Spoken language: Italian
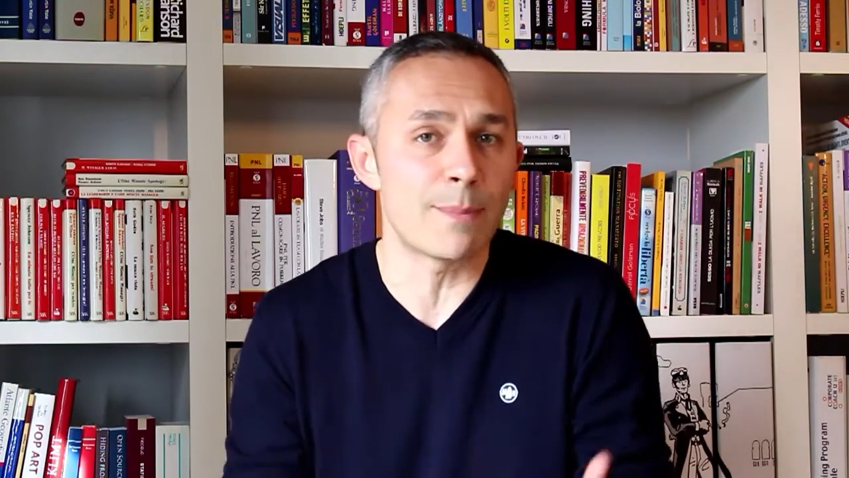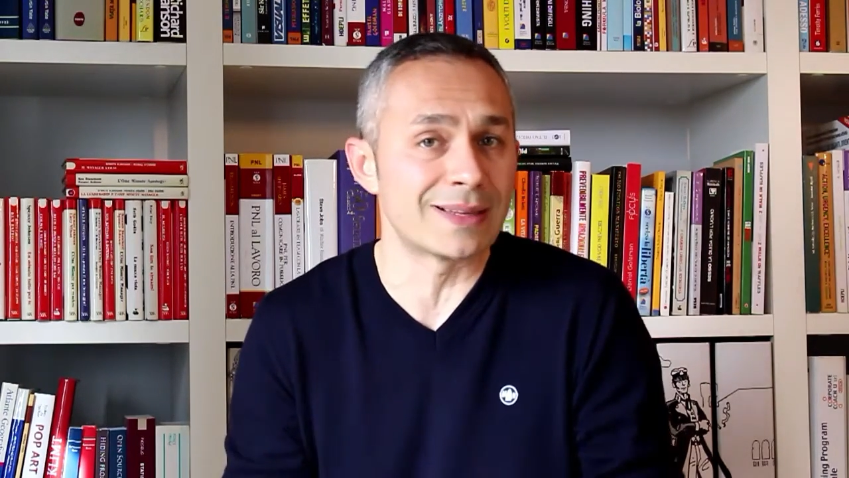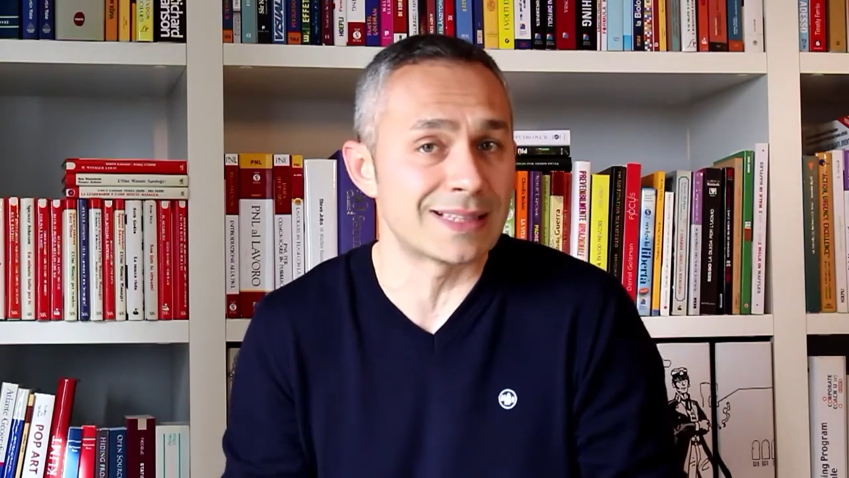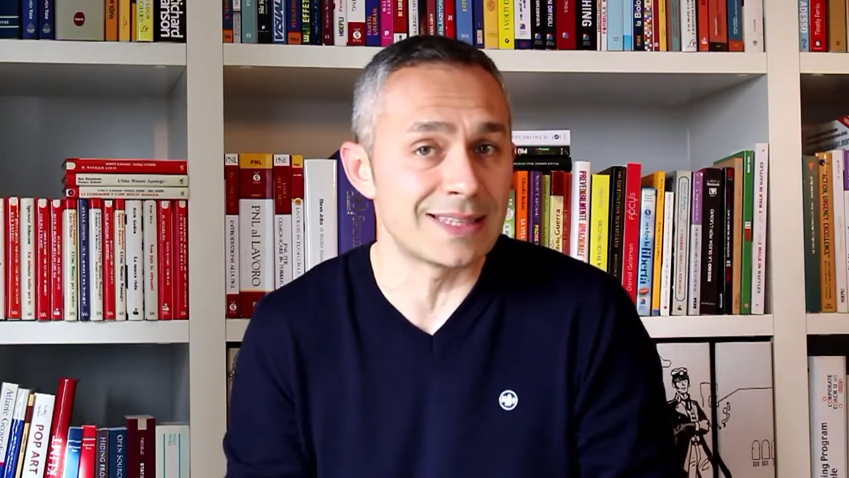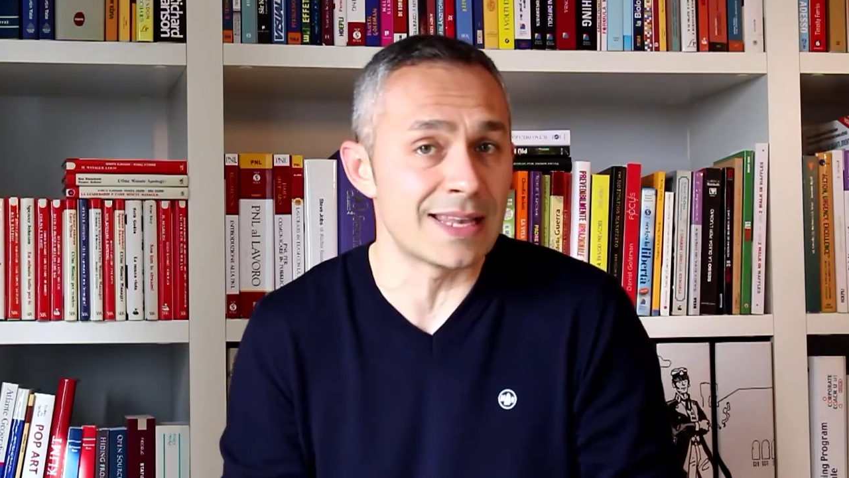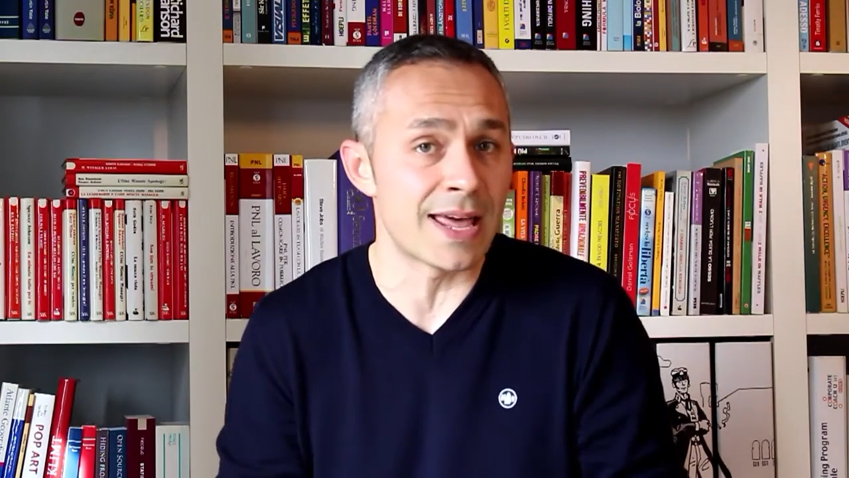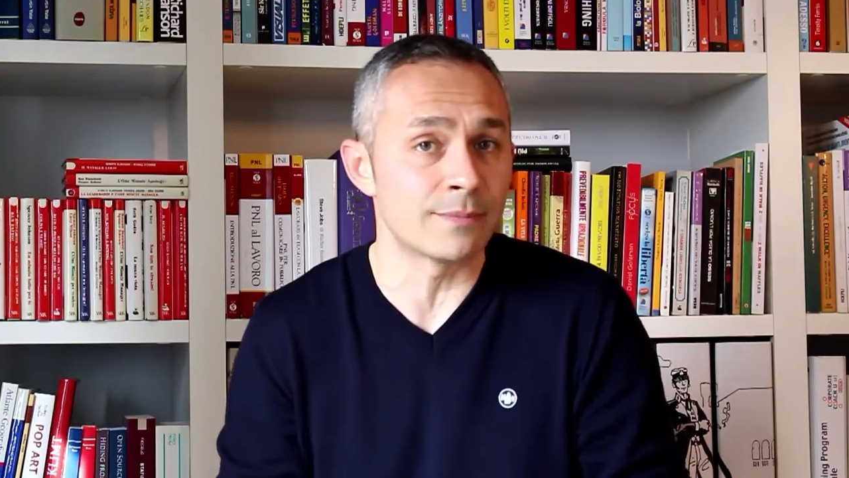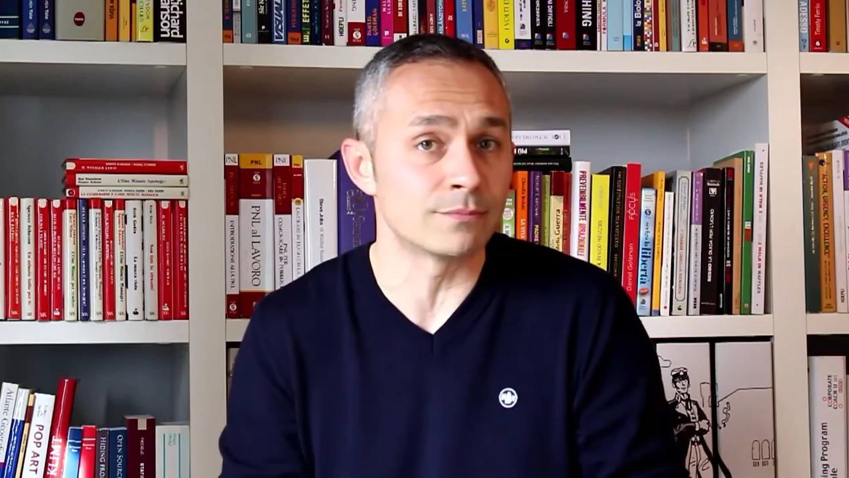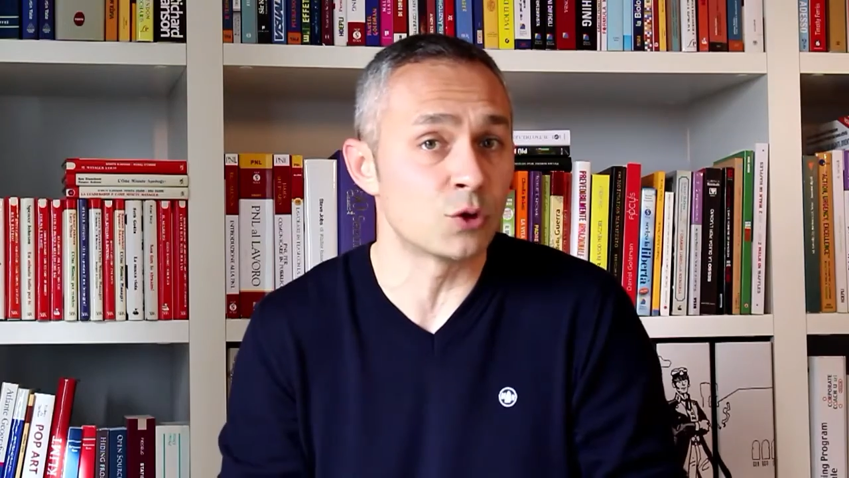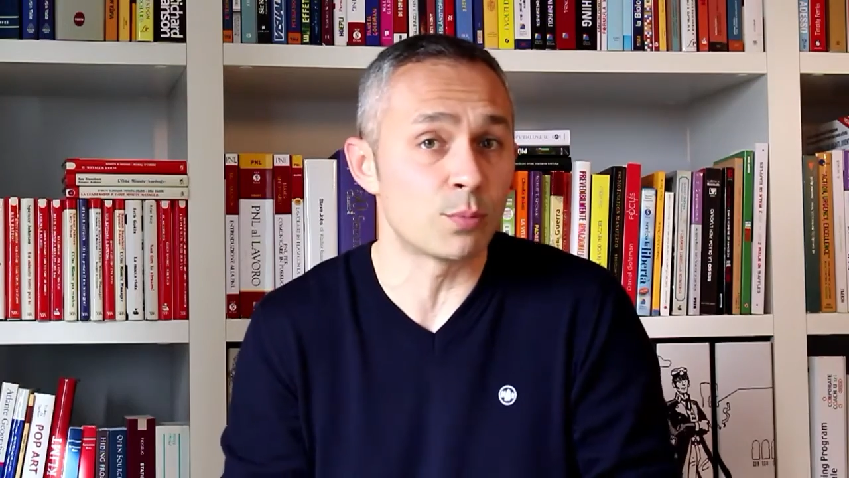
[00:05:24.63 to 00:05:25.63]

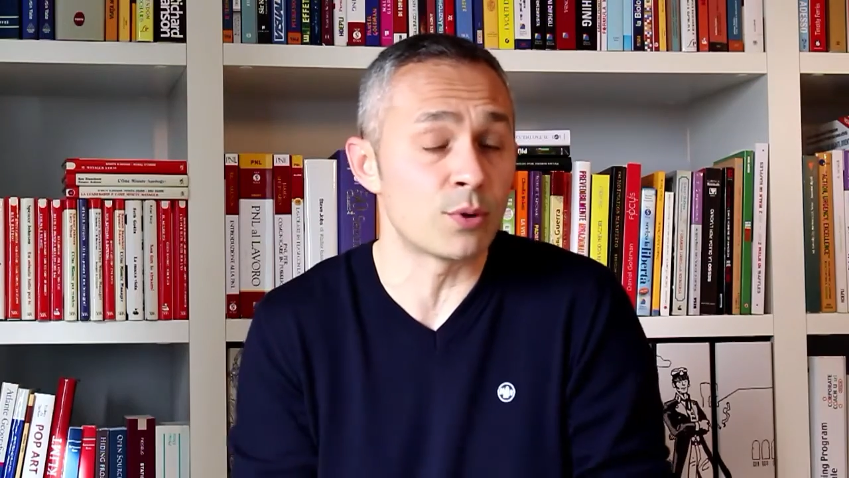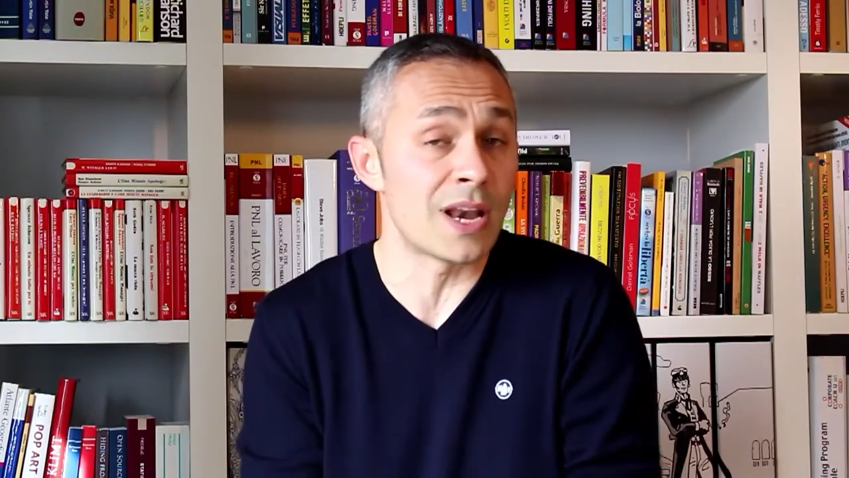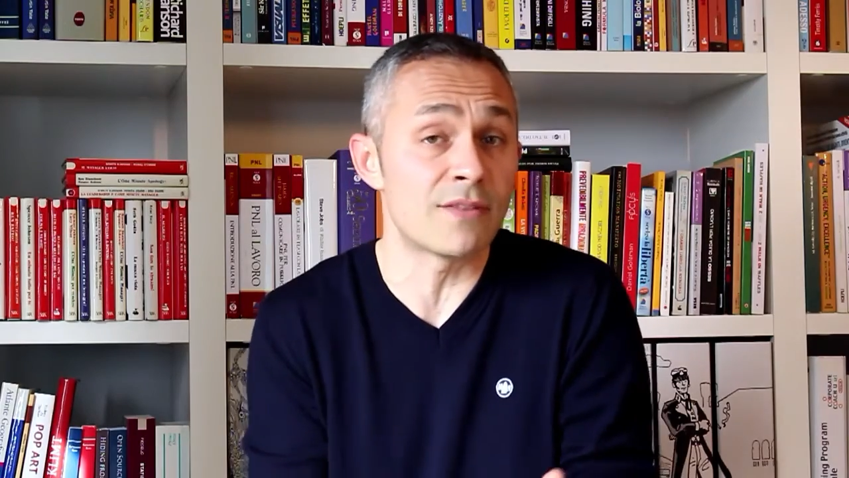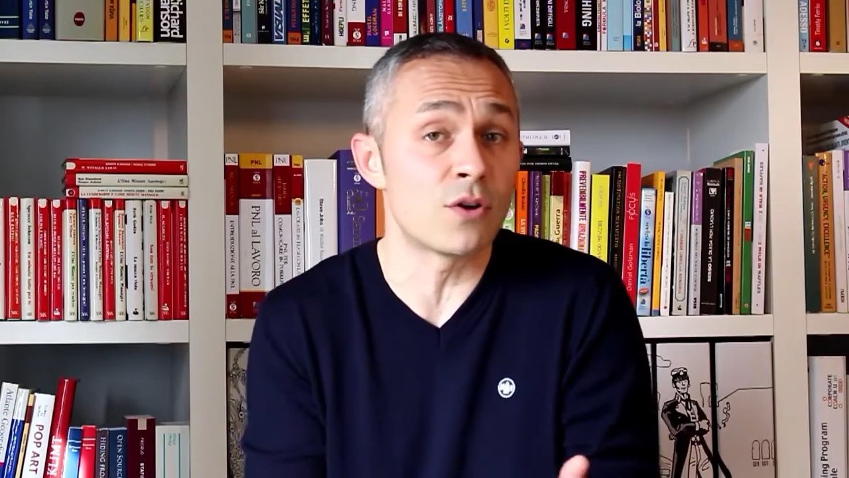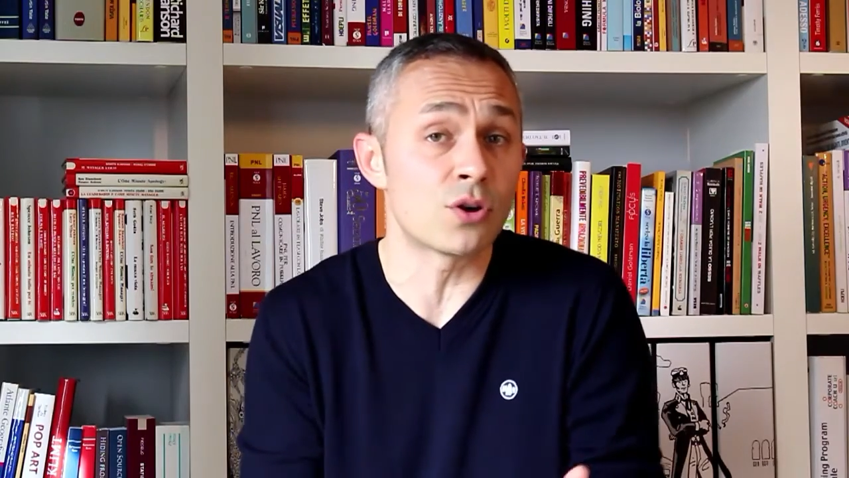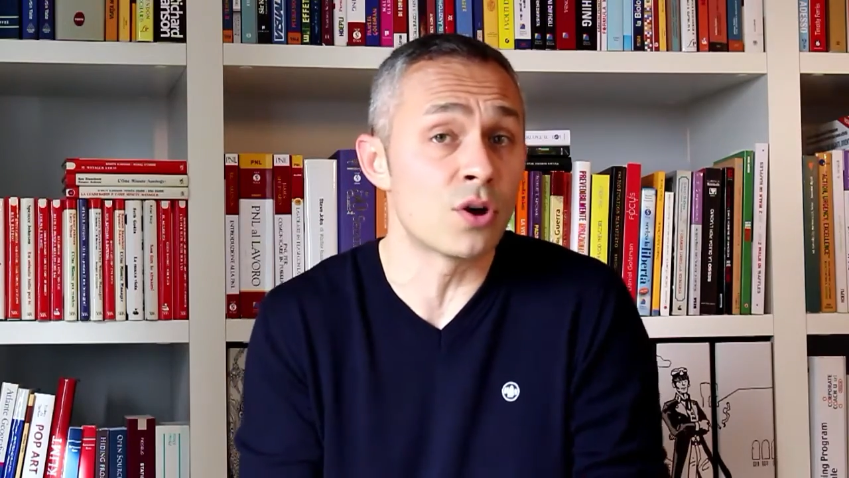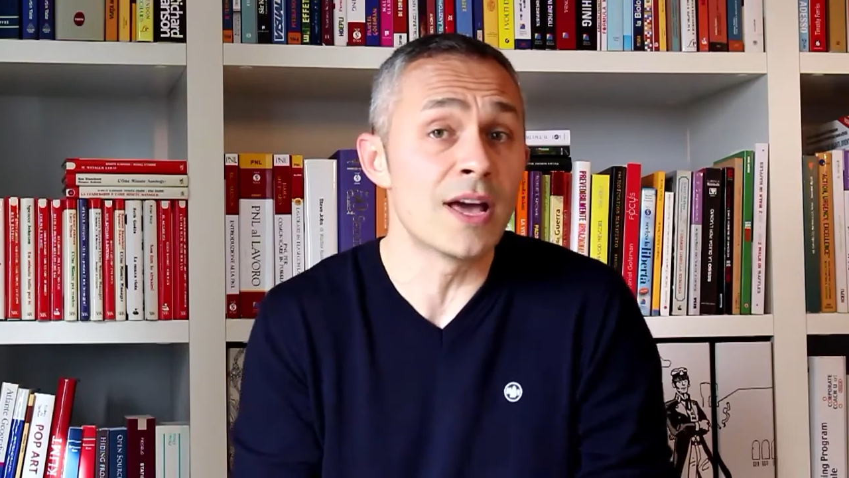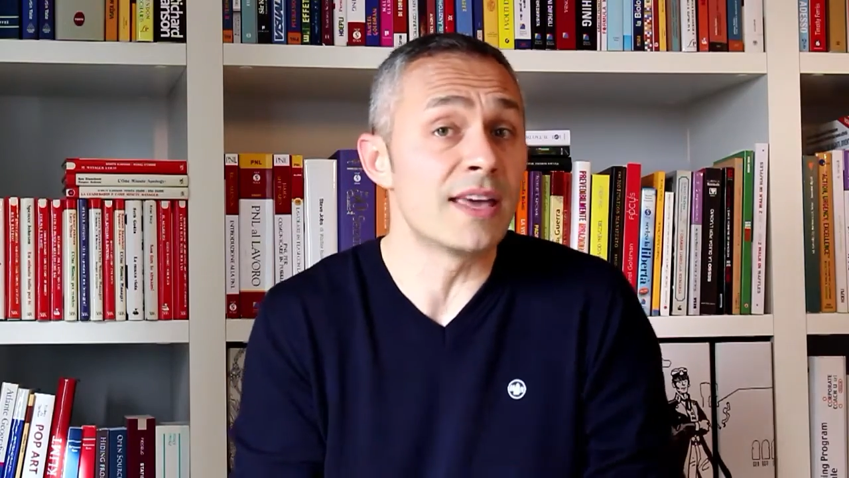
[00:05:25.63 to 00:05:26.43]
patatine dopo il lavoro